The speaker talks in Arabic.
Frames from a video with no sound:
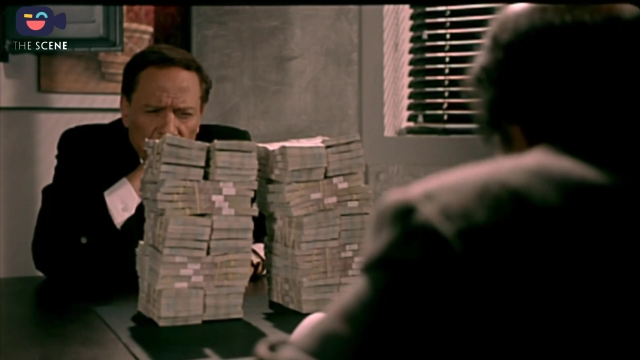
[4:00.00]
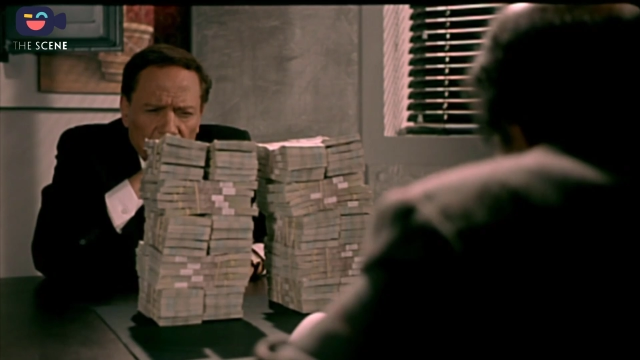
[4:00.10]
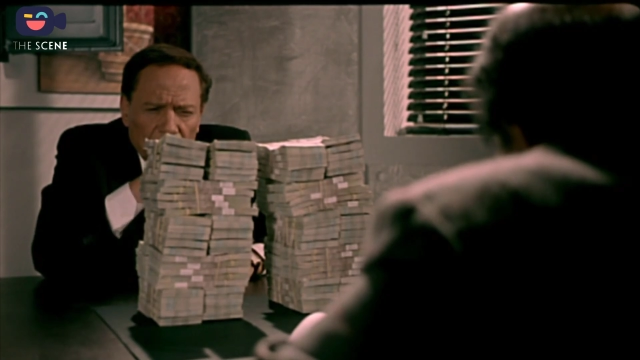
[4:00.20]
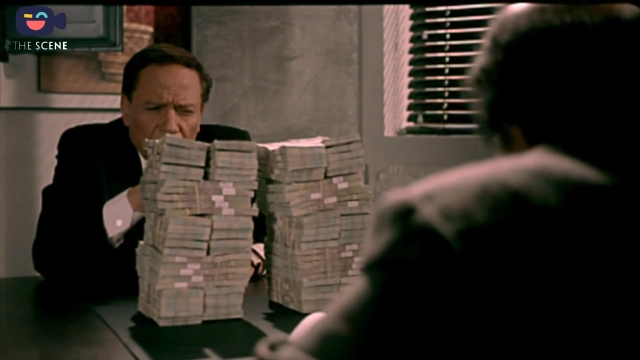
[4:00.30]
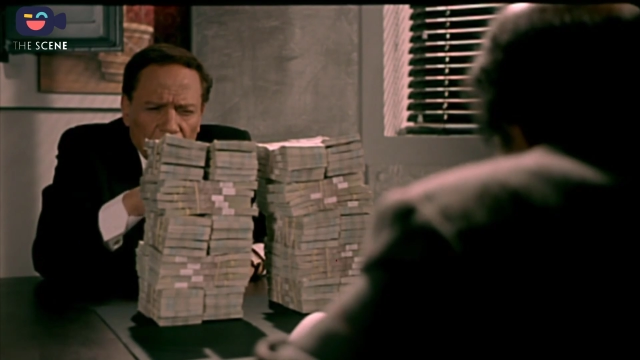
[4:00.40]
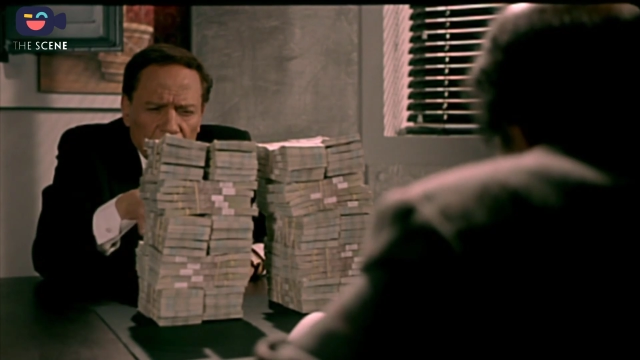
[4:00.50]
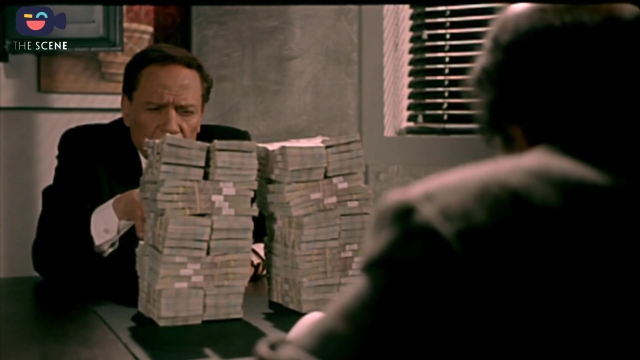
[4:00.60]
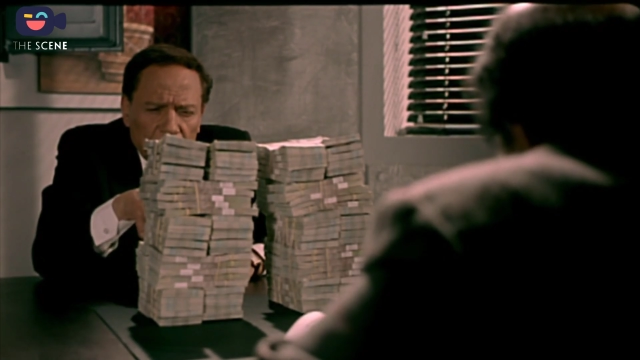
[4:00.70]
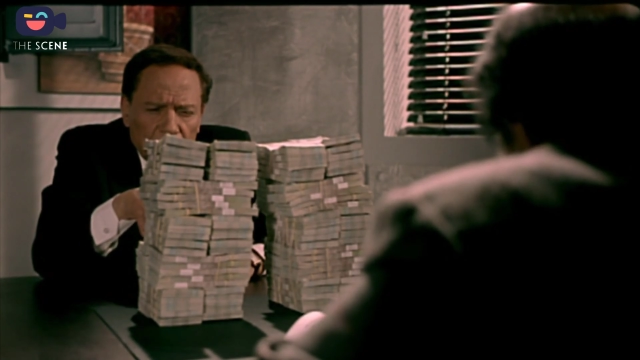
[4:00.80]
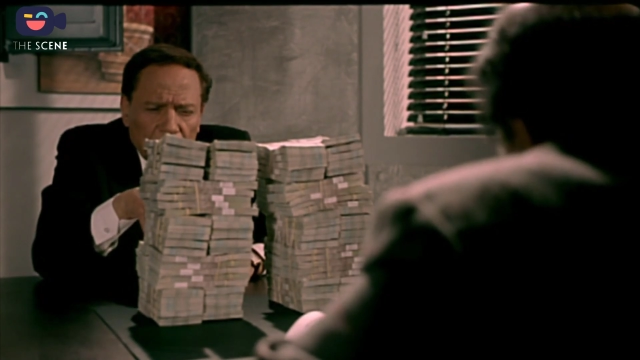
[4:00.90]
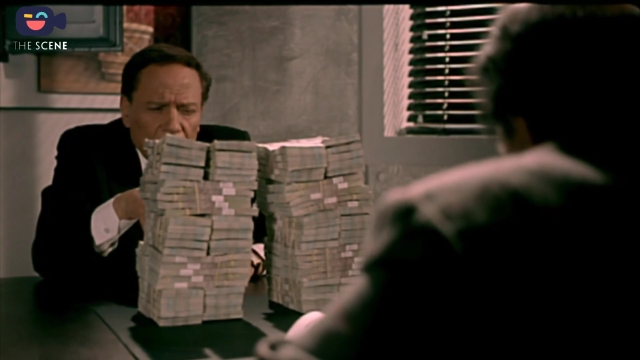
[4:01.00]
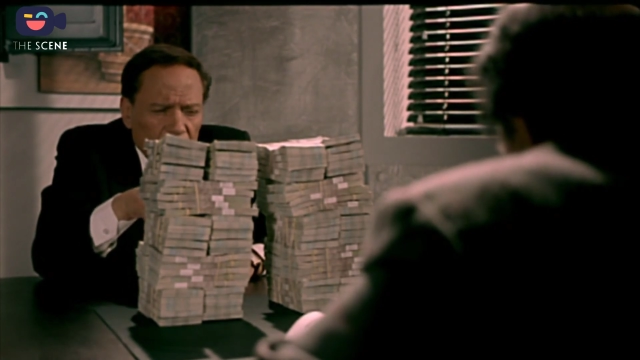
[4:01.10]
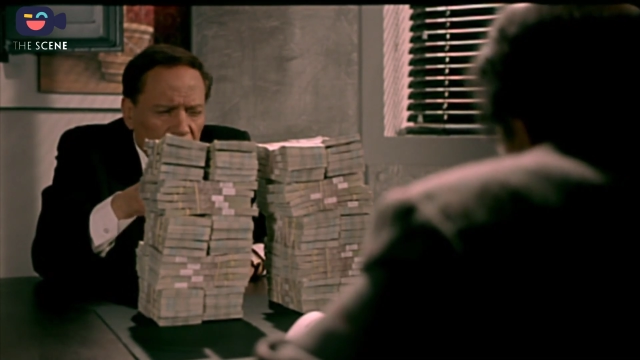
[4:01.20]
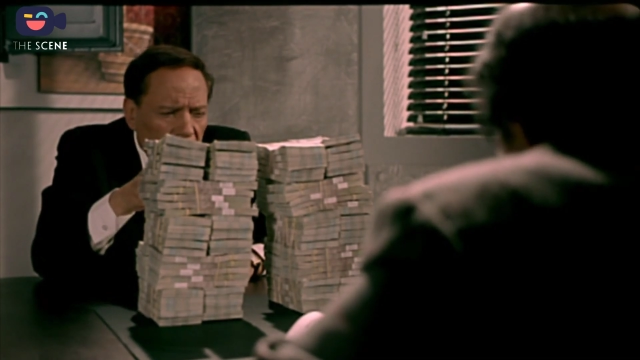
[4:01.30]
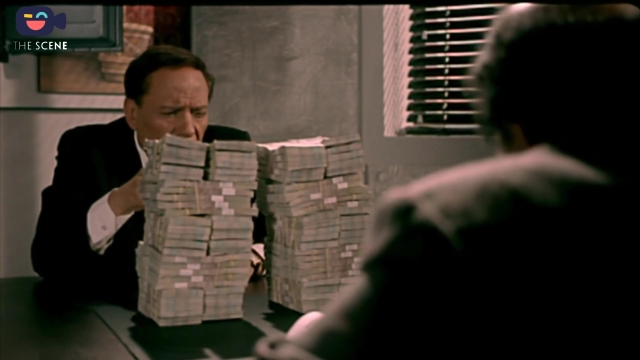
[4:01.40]
آه، انا
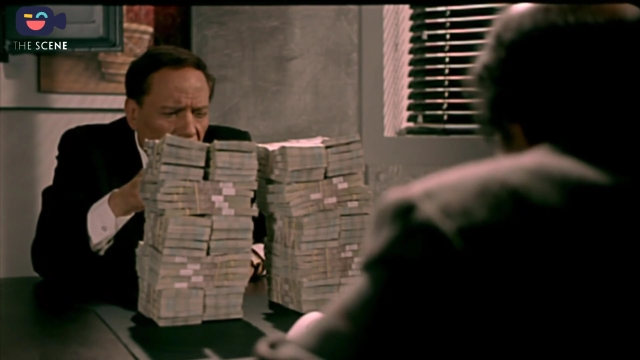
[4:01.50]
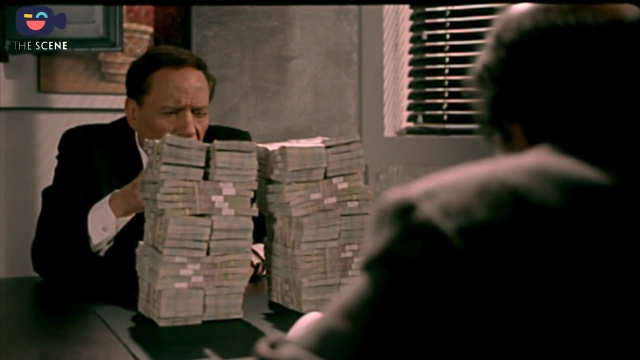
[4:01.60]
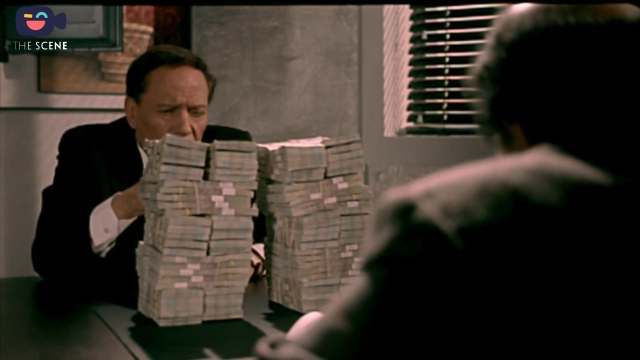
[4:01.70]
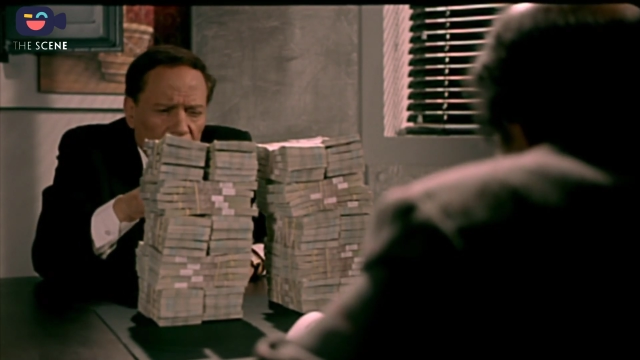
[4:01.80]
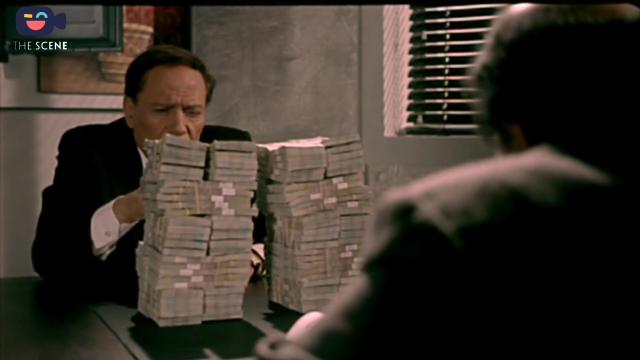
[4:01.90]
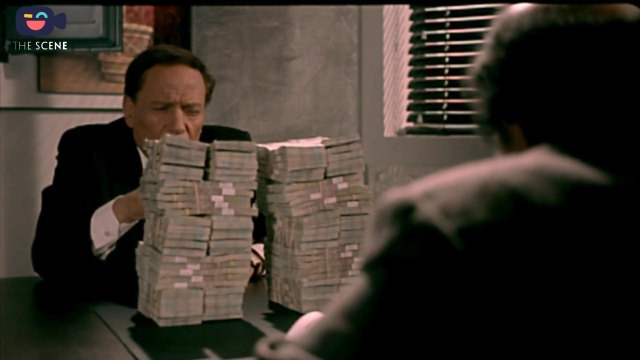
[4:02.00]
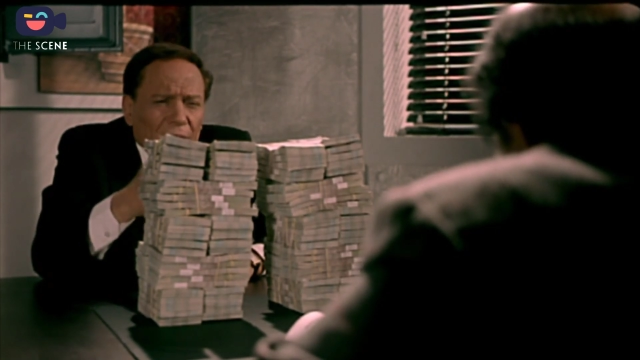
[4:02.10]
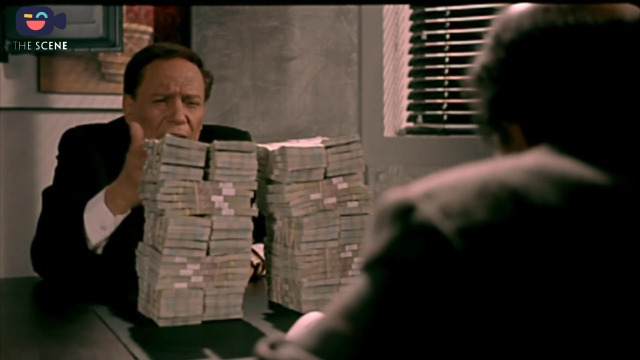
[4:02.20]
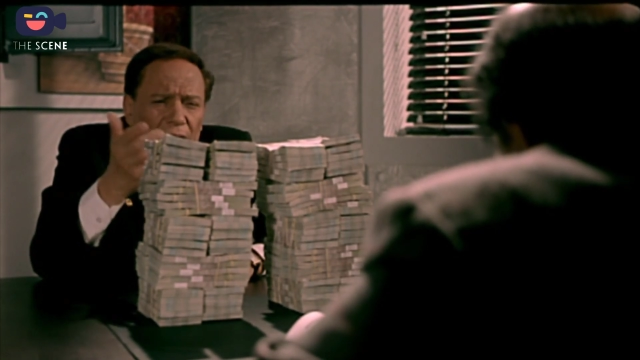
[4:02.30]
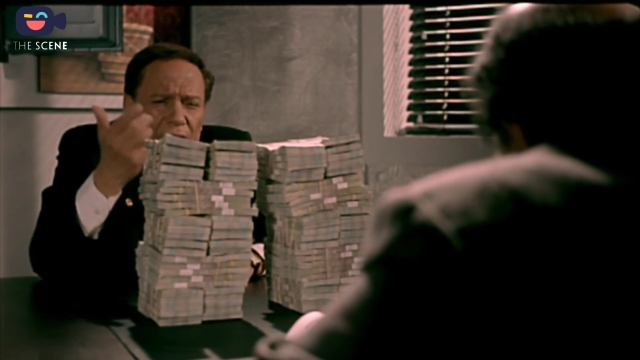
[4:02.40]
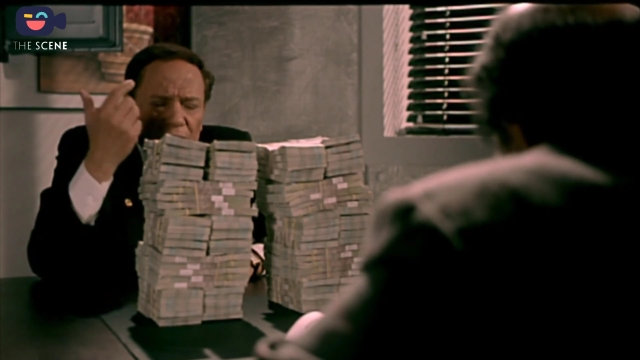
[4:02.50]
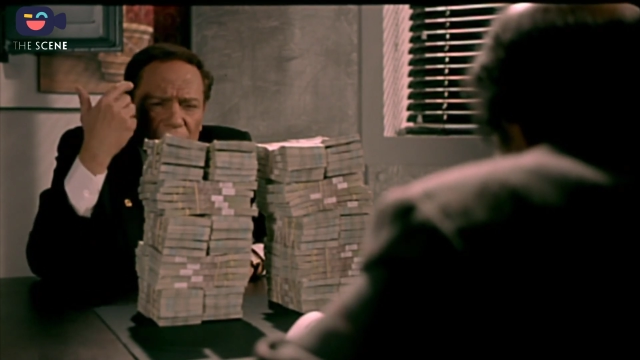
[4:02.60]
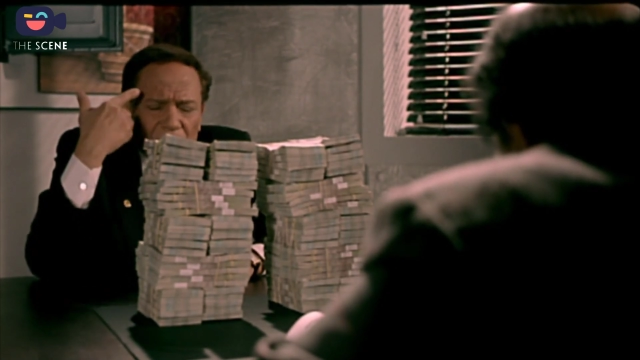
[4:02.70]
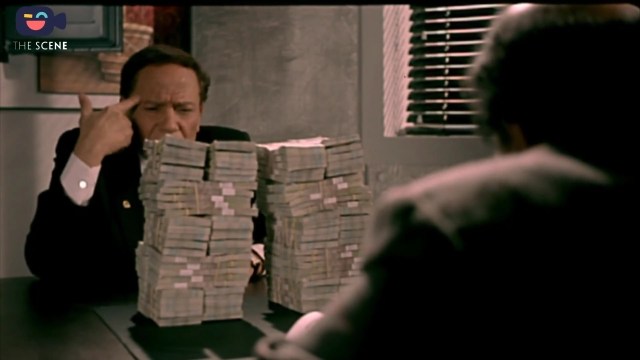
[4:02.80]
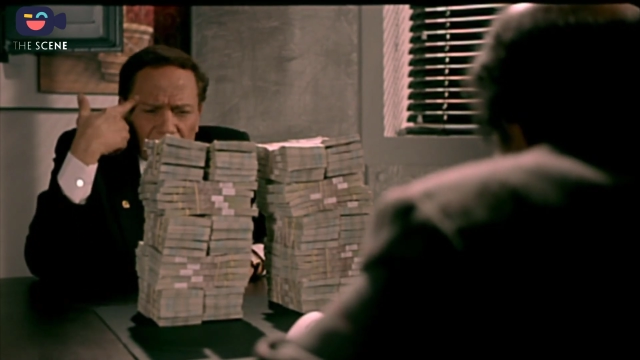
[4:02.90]
انا هما كان
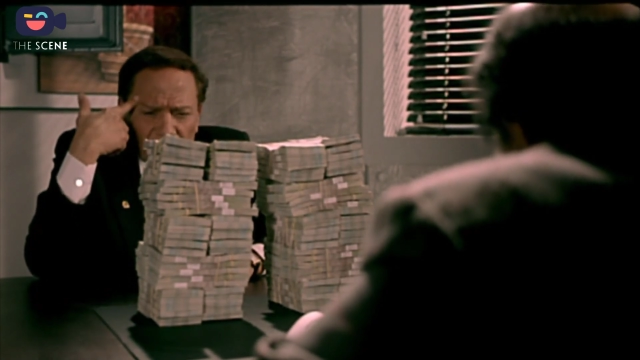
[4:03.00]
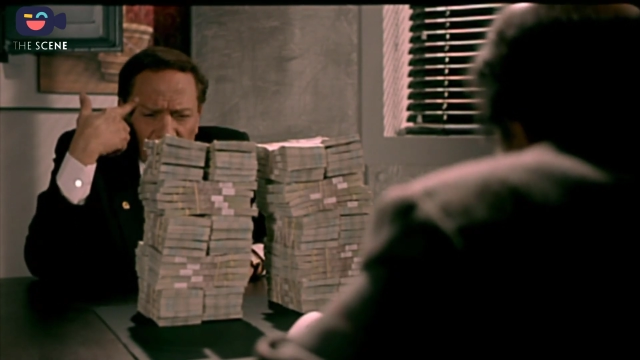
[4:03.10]
نسيت